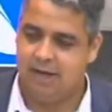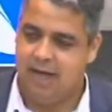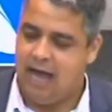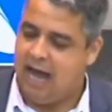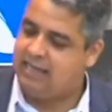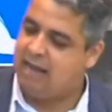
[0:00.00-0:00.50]

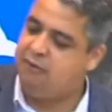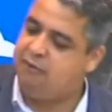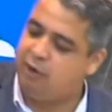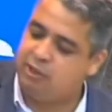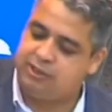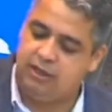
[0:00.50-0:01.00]
Aí Davi
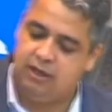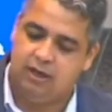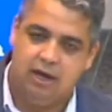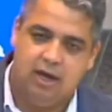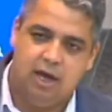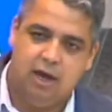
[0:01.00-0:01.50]
falou assim:
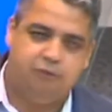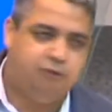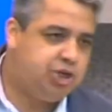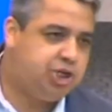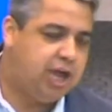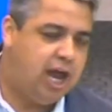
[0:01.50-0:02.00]
Eu
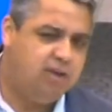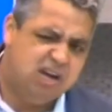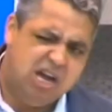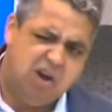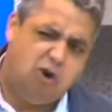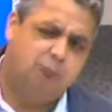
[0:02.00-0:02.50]
fui cheio.
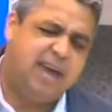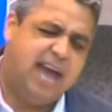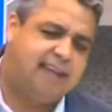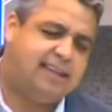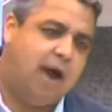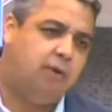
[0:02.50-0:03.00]
Como que
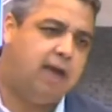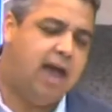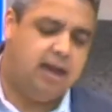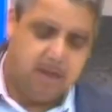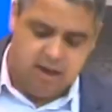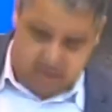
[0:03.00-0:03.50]
é? Tem
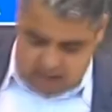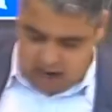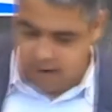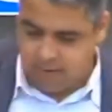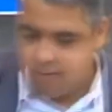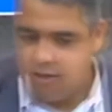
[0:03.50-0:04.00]
alguém?
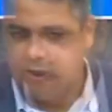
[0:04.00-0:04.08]
Não.